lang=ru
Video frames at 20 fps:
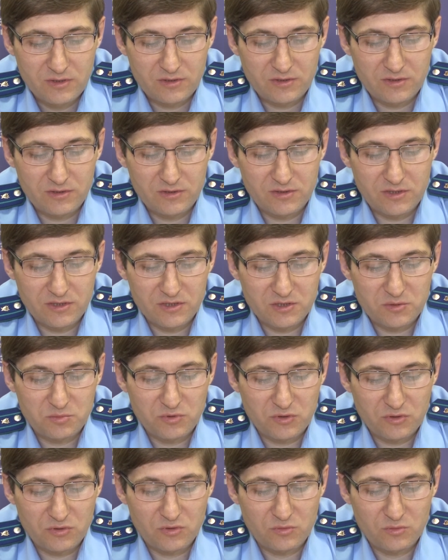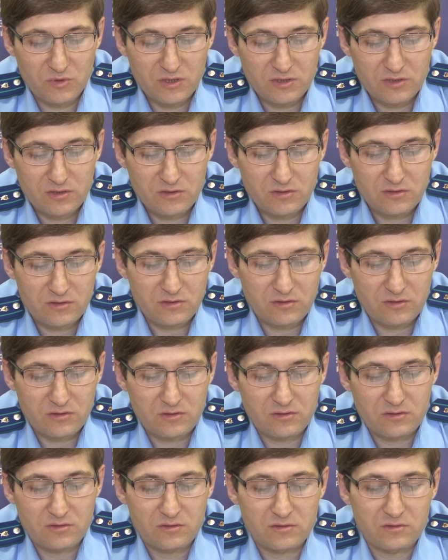и 31
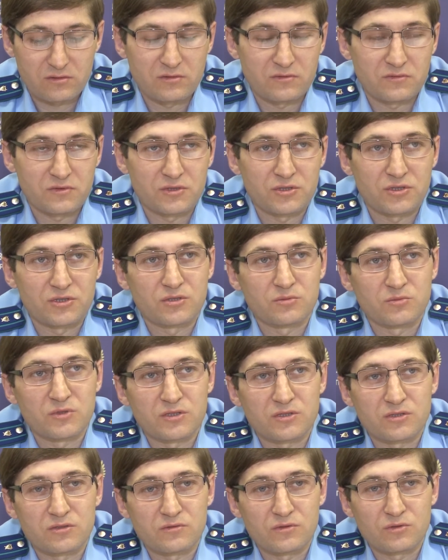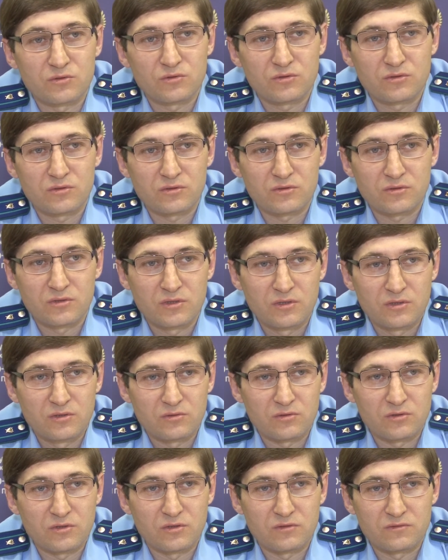марта 2017 э, года
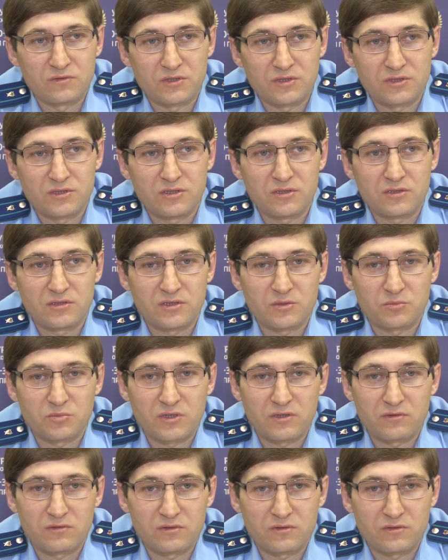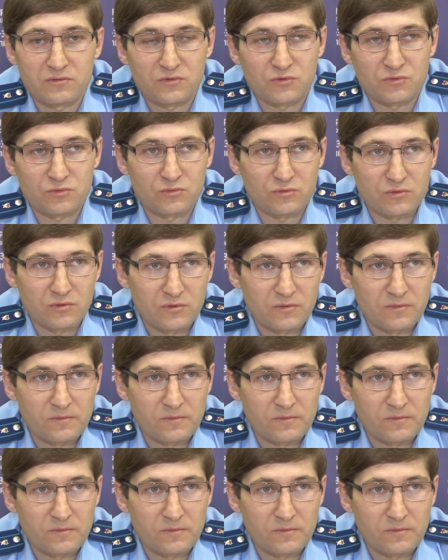уголовное дело направлено в суд.